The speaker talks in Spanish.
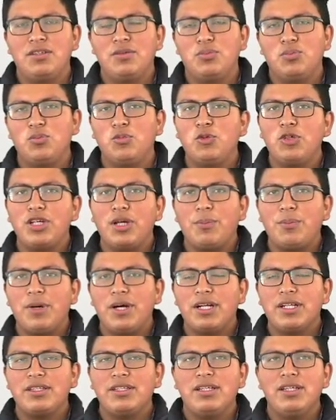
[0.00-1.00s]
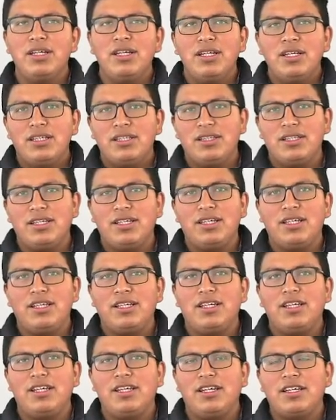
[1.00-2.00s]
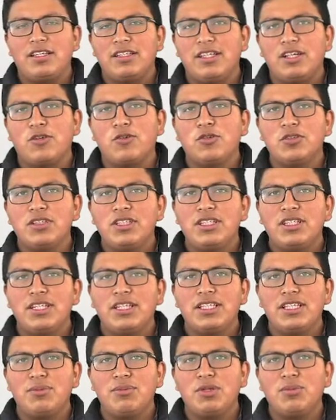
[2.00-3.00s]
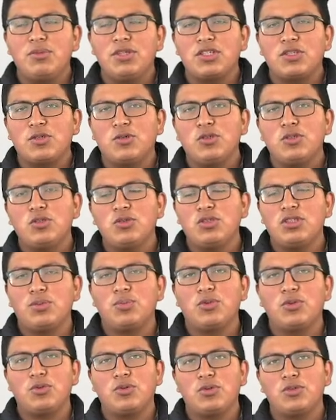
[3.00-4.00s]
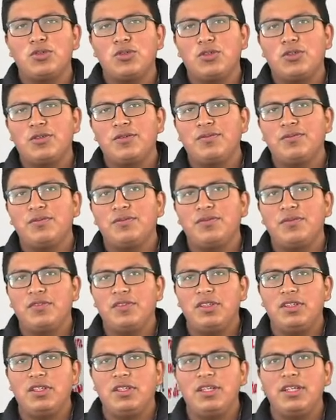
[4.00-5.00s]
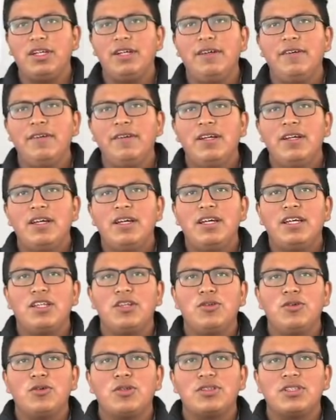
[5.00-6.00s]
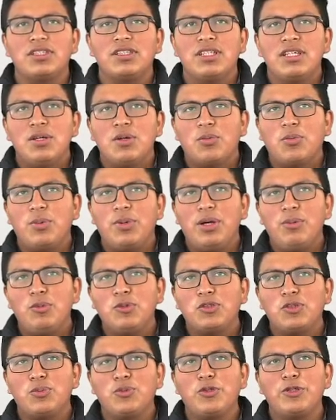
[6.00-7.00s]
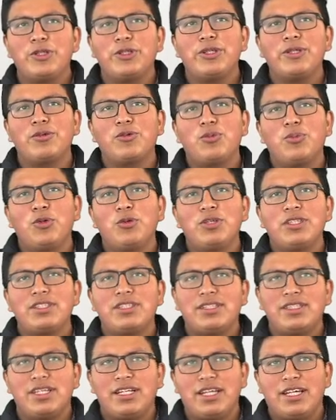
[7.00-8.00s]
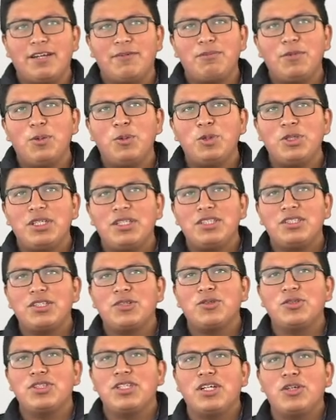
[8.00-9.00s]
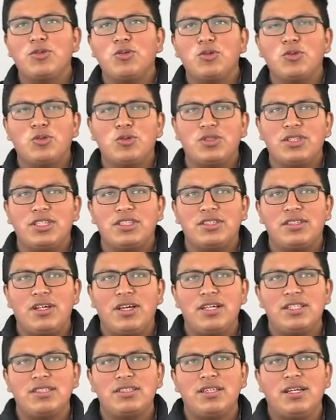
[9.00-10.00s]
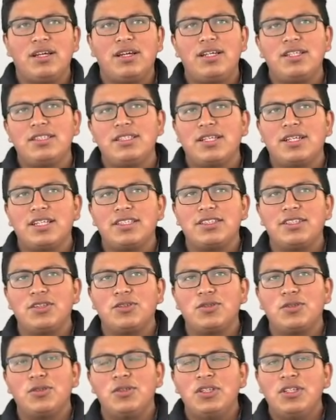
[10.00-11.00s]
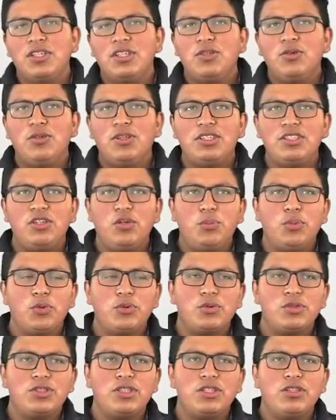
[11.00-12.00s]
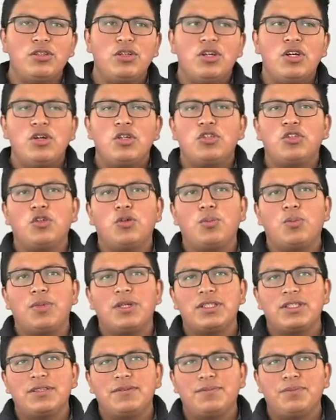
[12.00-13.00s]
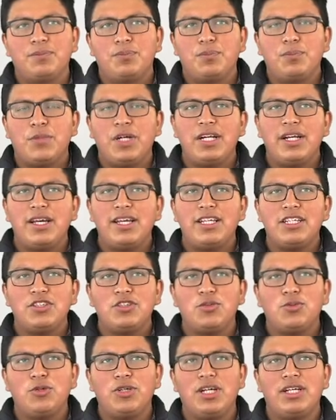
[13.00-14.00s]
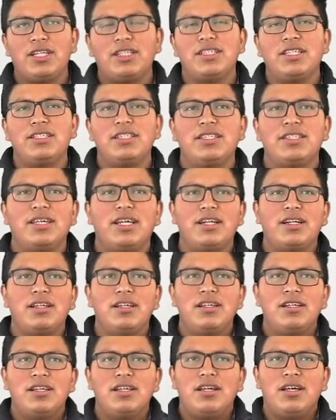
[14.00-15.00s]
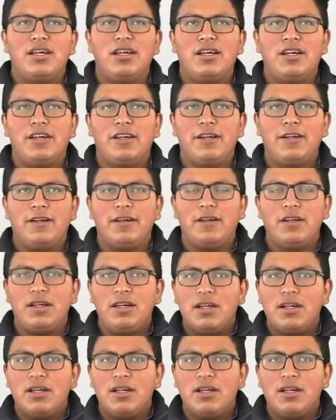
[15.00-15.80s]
Muy aparte de, considerar también mis costos de producción. ¿Ya? Entonces, veamos como, nuestra tarea. Vamos a desarrollar juntos esta, este casito. Yo deseo producir chompas. Para esto voy a necesitar eh,